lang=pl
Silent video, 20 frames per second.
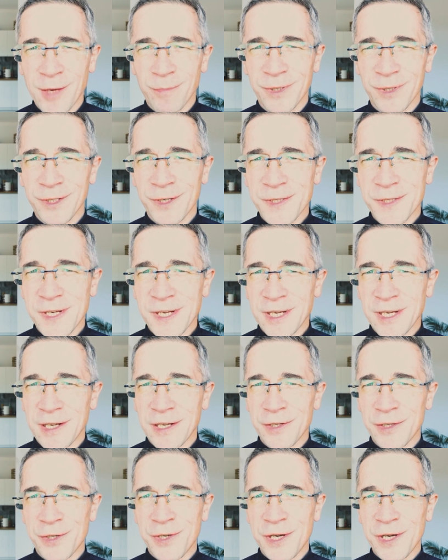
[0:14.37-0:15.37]
Moi drodzy,
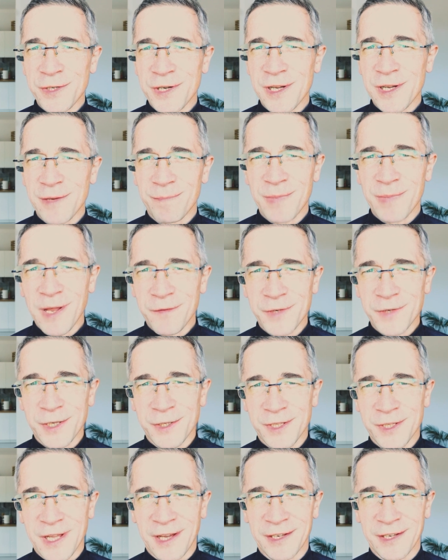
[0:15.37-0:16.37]
dzisiejsze pierwsze
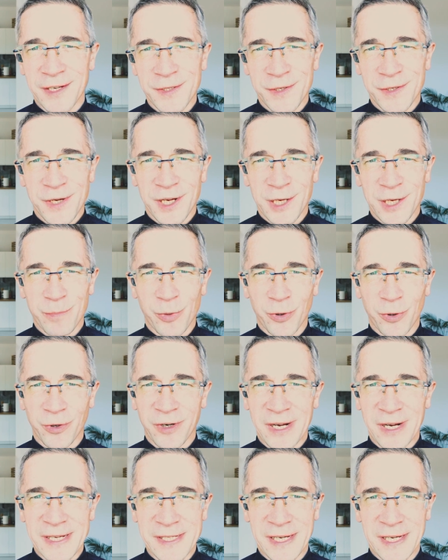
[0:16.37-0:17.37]
czytanie z księgi
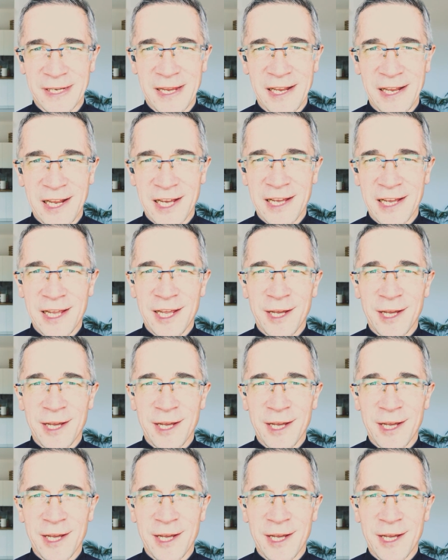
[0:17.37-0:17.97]
proroka Ezechiela